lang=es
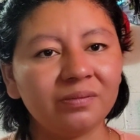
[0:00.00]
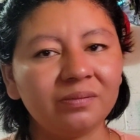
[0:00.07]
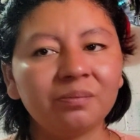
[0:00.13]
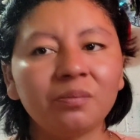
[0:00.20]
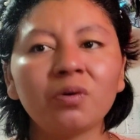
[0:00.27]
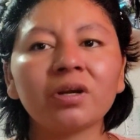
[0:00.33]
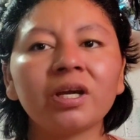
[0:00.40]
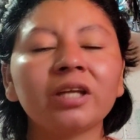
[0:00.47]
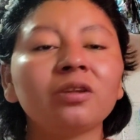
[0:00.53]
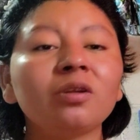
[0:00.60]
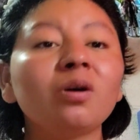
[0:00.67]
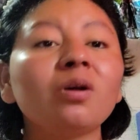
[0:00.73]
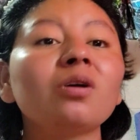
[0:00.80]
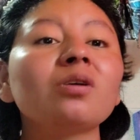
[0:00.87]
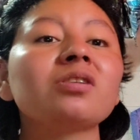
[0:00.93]
porque
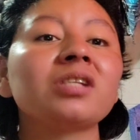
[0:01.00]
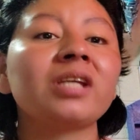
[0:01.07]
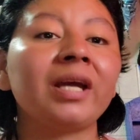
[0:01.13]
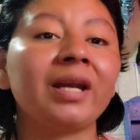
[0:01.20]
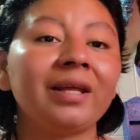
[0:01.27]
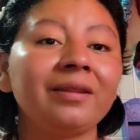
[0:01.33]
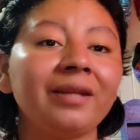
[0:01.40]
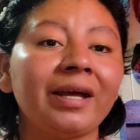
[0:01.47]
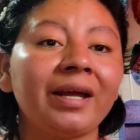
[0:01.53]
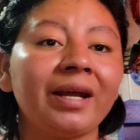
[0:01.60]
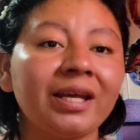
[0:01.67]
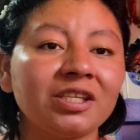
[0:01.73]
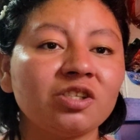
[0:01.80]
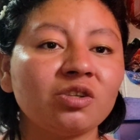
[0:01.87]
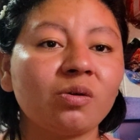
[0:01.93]
todos tienen
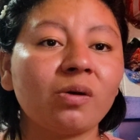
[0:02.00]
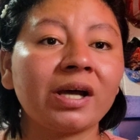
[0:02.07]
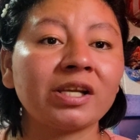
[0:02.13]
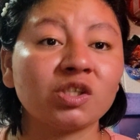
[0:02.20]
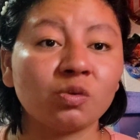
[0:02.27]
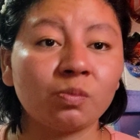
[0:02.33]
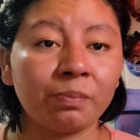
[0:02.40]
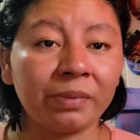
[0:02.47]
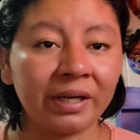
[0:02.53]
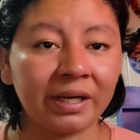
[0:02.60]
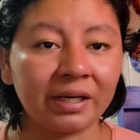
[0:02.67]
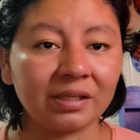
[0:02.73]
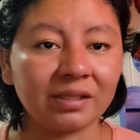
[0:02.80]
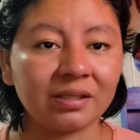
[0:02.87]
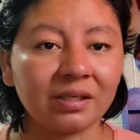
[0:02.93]
derecho a
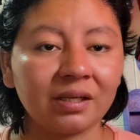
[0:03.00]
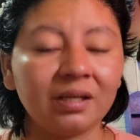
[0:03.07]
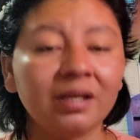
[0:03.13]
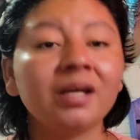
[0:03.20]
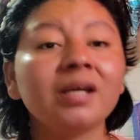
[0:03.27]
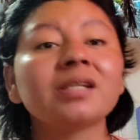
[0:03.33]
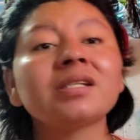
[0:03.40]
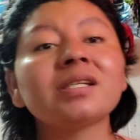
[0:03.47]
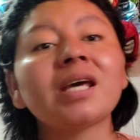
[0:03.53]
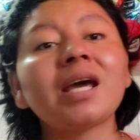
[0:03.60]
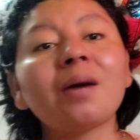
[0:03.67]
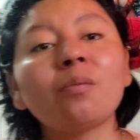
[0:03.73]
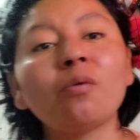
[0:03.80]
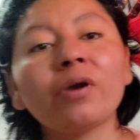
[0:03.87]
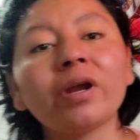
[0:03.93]
superarse, sea
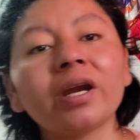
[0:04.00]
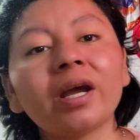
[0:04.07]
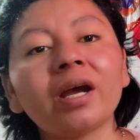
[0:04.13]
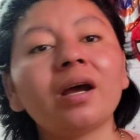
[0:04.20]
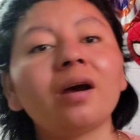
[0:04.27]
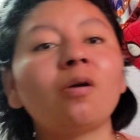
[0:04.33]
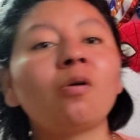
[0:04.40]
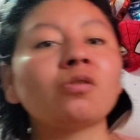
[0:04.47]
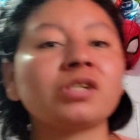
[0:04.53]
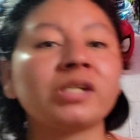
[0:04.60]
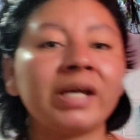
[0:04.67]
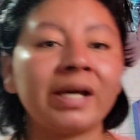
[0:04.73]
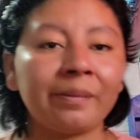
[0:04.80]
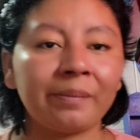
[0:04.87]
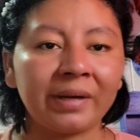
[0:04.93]
buena o
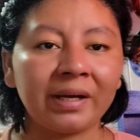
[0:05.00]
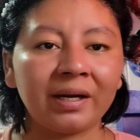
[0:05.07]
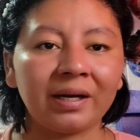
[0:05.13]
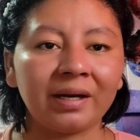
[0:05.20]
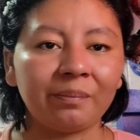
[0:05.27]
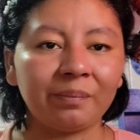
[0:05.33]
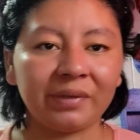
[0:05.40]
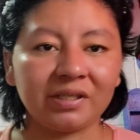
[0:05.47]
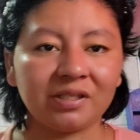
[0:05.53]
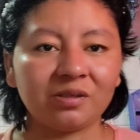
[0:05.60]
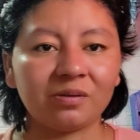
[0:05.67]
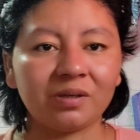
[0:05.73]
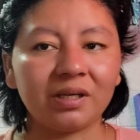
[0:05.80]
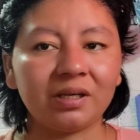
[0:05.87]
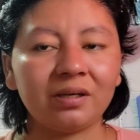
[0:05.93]
sea mala la
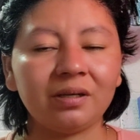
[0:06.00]
persona.